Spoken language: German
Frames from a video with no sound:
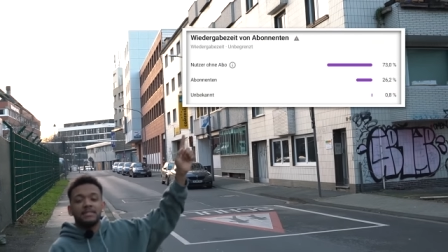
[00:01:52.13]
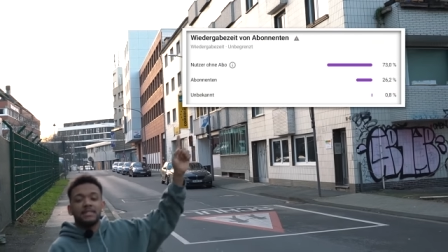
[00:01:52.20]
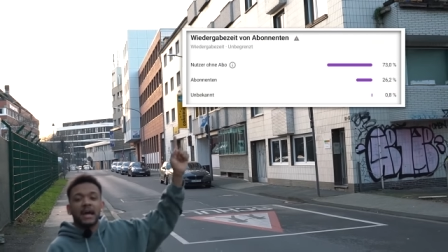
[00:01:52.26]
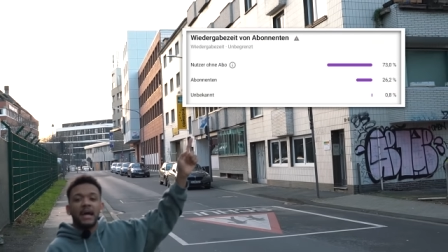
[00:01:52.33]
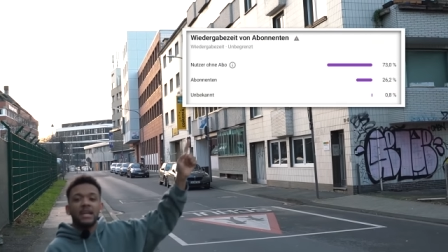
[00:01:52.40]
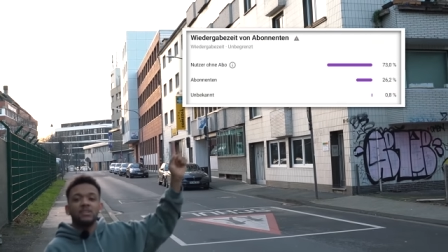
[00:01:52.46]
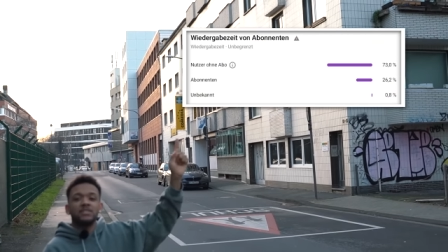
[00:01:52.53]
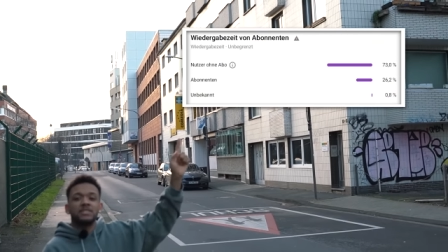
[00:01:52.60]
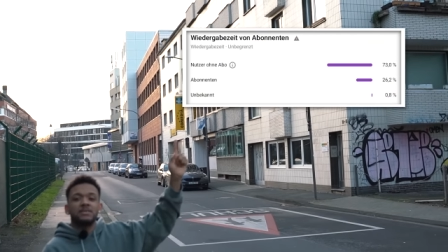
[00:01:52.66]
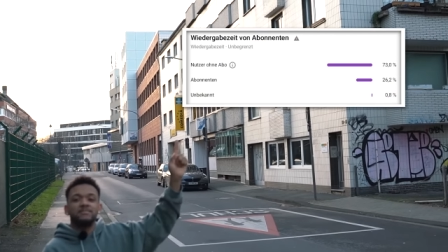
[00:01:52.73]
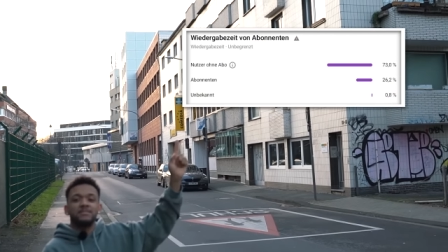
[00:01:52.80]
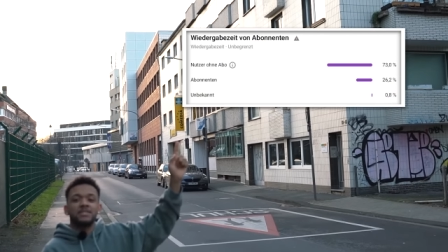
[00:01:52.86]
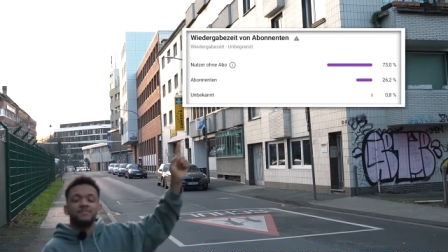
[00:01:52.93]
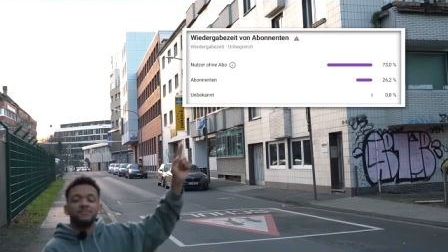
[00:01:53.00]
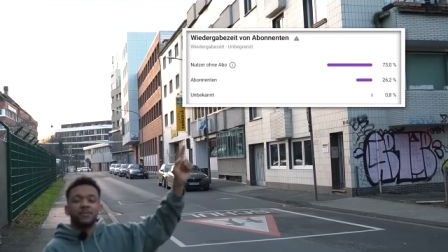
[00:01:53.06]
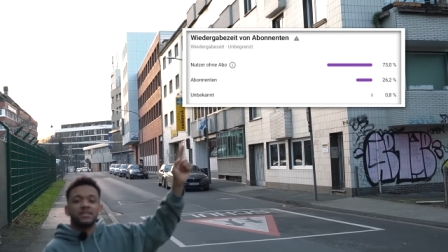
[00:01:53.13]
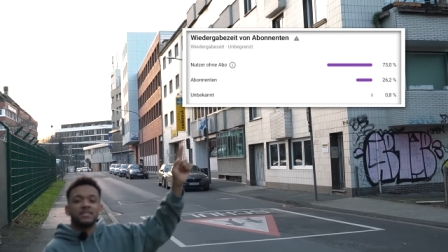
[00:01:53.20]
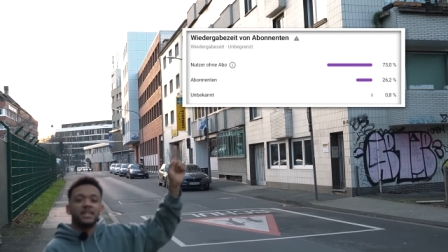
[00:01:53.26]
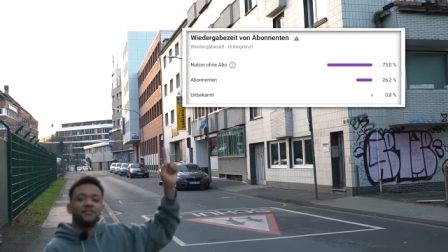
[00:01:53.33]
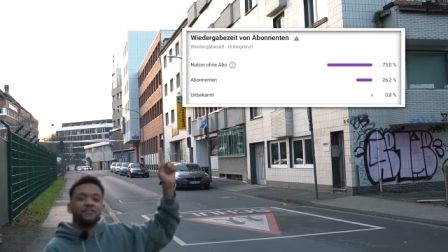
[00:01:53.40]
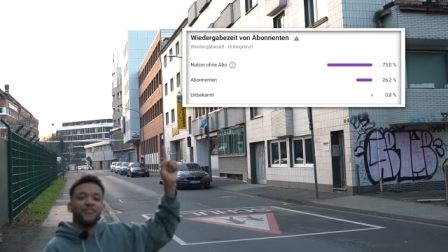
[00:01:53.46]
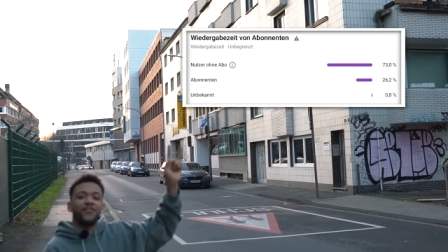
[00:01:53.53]
73%
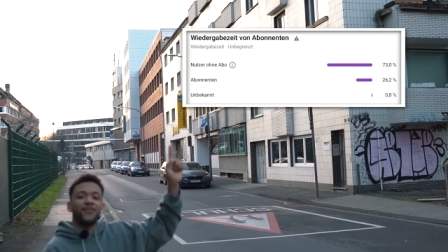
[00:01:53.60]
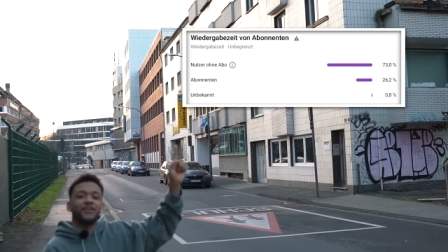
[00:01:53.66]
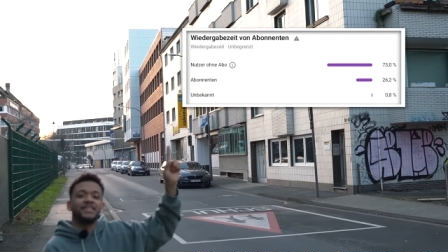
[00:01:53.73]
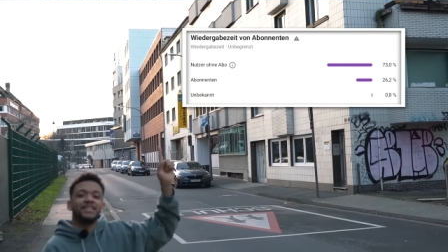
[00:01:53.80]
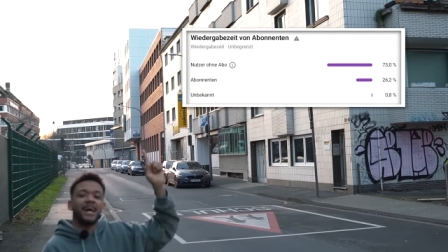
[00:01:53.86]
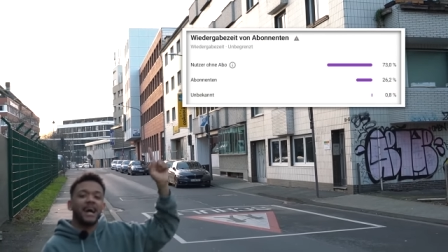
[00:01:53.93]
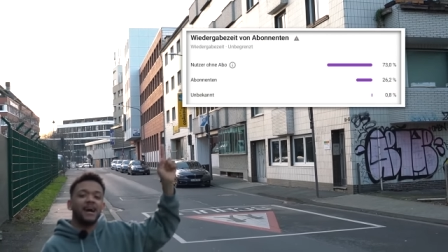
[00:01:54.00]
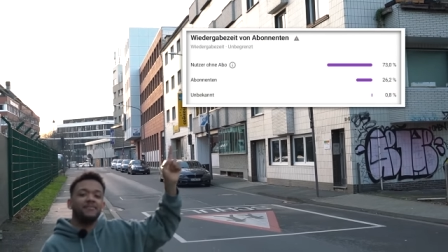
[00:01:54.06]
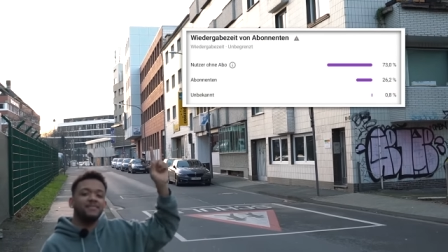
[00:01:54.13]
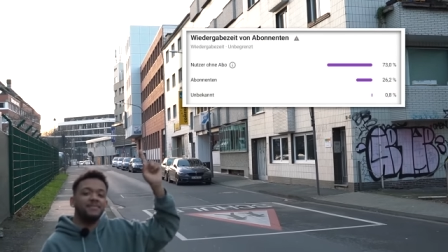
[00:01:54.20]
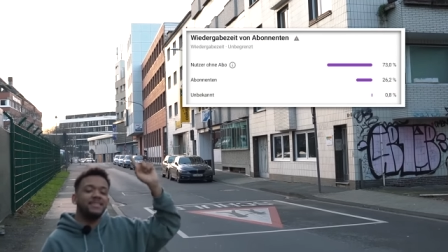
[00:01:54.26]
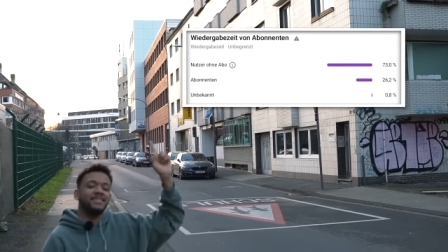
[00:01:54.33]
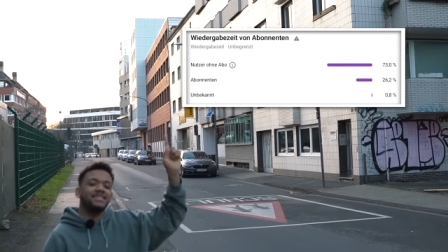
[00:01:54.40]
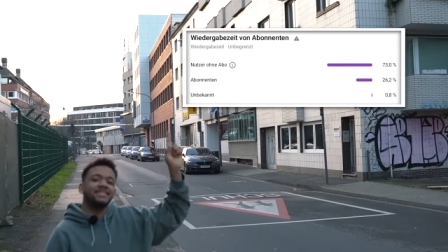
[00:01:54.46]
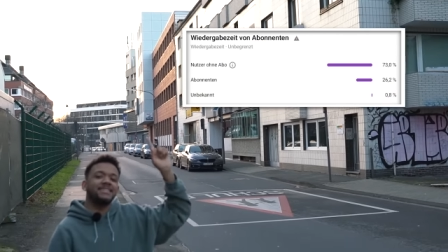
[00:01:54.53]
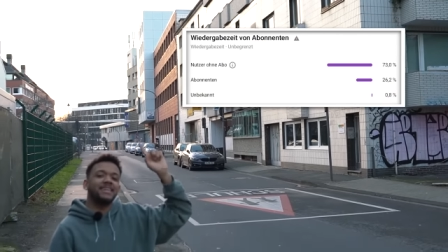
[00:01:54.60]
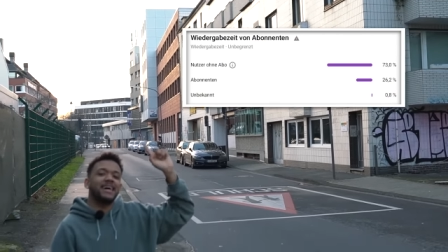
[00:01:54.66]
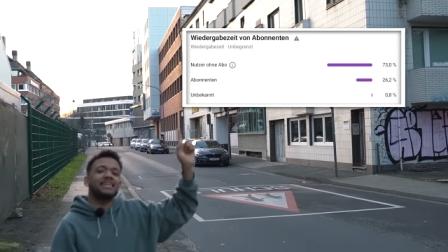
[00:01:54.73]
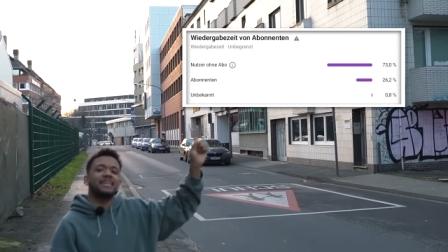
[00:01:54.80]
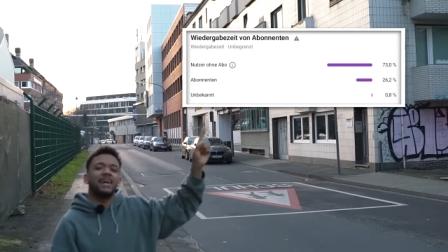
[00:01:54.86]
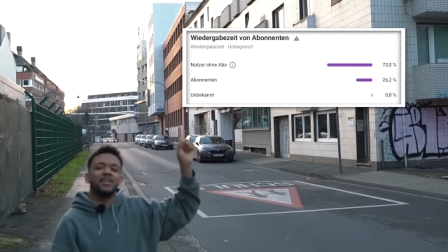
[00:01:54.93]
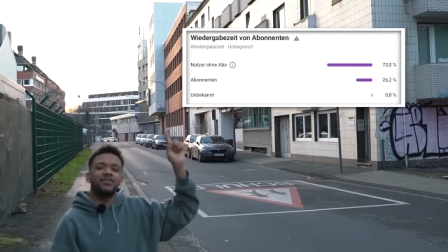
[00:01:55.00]
Prozent von euch haben diesen
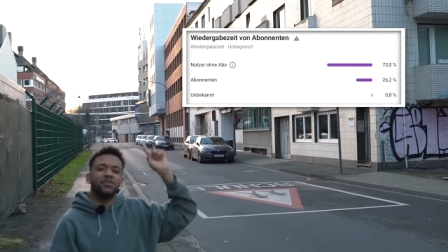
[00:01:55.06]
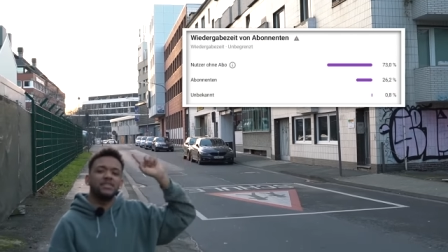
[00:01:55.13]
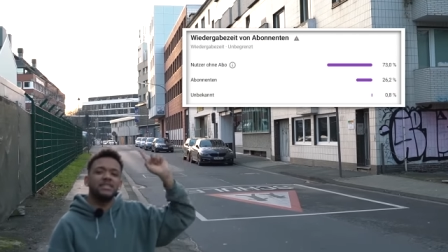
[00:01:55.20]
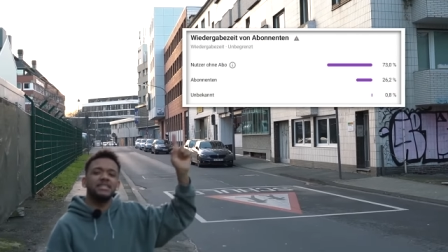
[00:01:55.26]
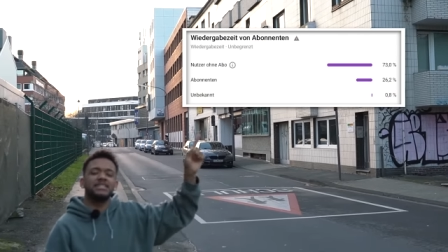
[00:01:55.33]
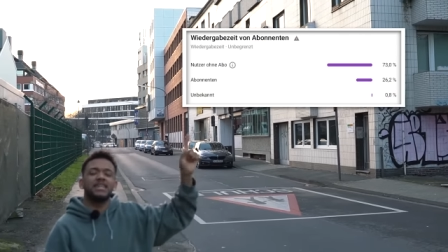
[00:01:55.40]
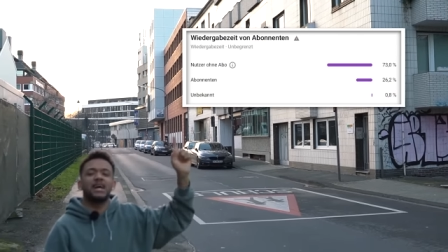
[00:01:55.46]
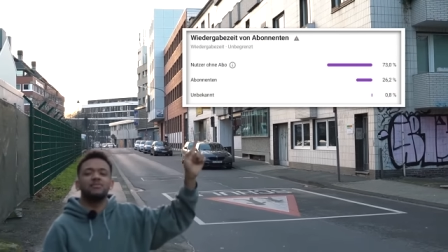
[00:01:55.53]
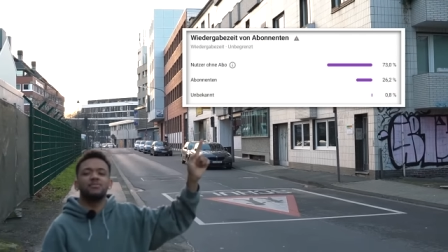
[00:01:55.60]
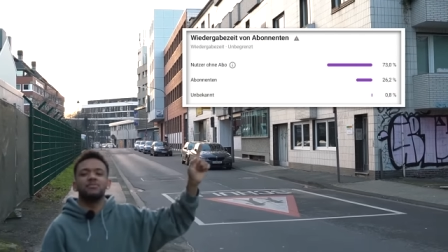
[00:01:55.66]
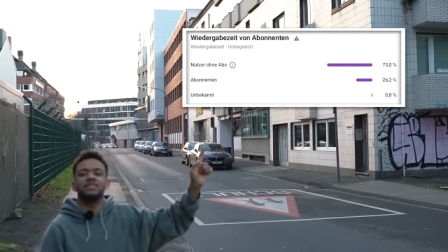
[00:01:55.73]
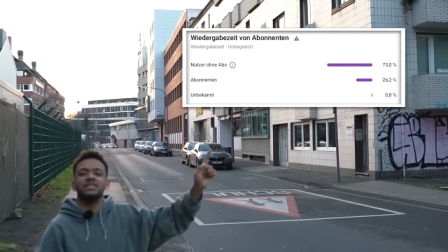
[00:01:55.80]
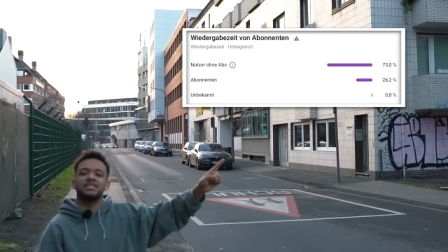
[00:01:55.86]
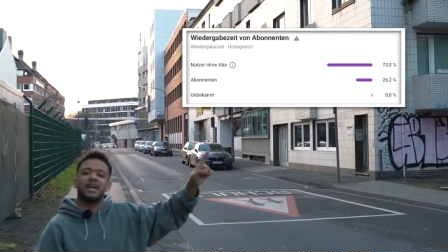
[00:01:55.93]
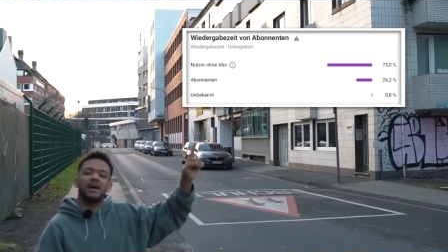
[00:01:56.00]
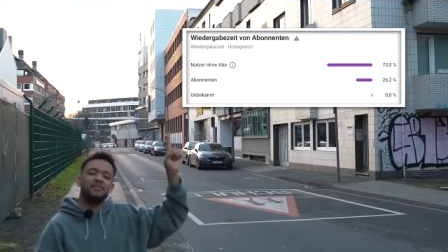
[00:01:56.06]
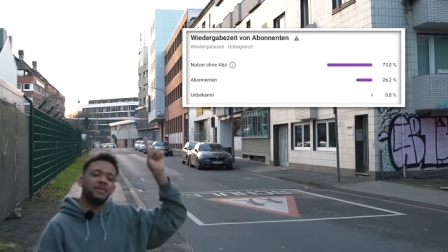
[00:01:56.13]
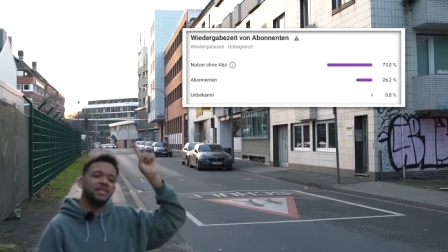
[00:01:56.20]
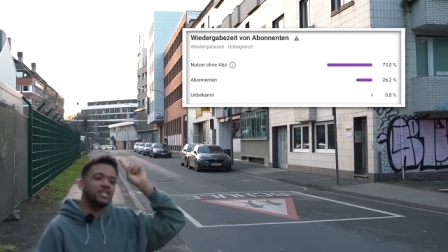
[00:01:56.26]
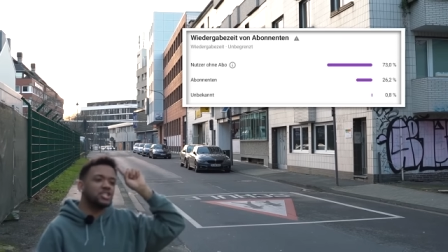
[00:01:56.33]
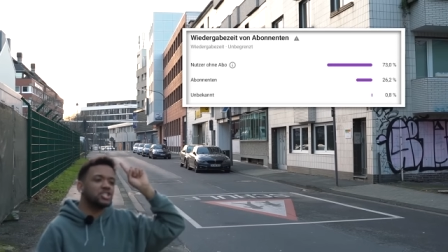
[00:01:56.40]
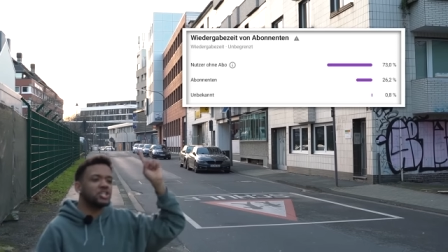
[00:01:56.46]
Kanal noch nicht abonniert, aber
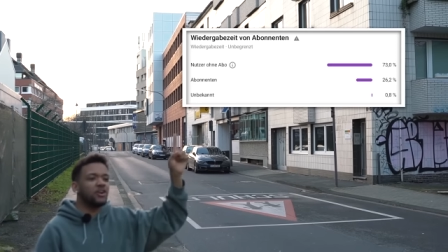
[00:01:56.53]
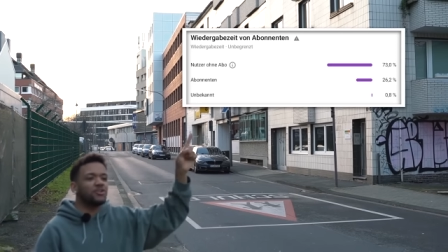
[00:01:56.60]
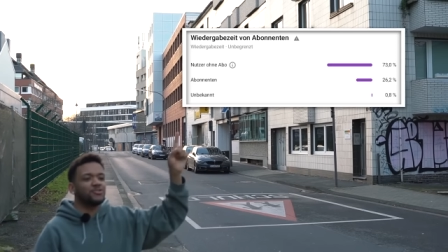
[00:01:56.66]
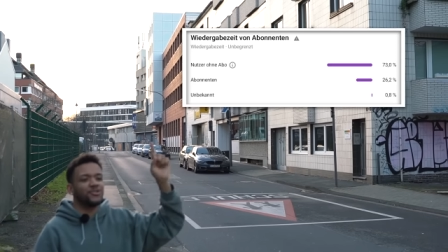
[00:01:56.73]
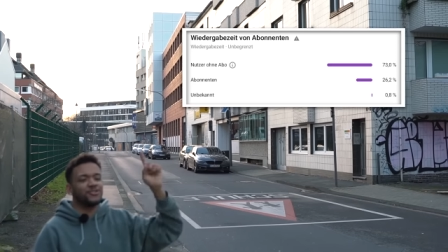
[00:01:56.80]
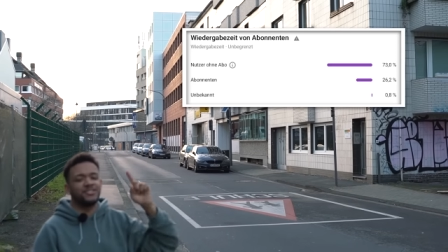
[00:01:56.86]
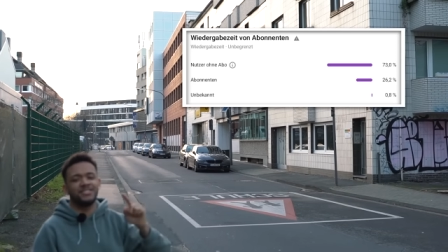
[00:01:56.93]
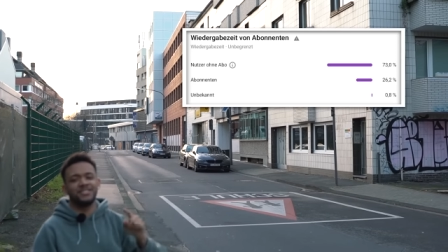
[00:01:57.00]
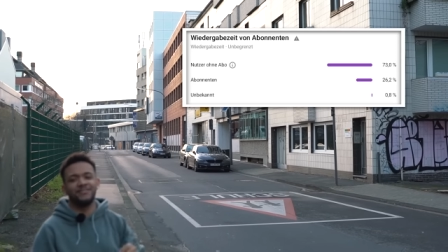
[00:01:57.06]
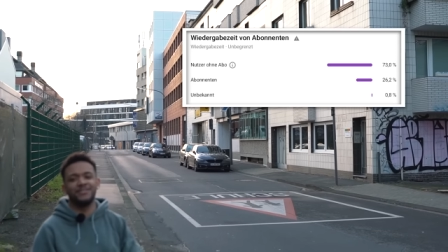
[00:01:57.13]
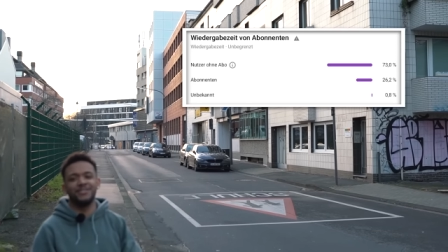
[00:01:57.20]
ihr schaut doch diese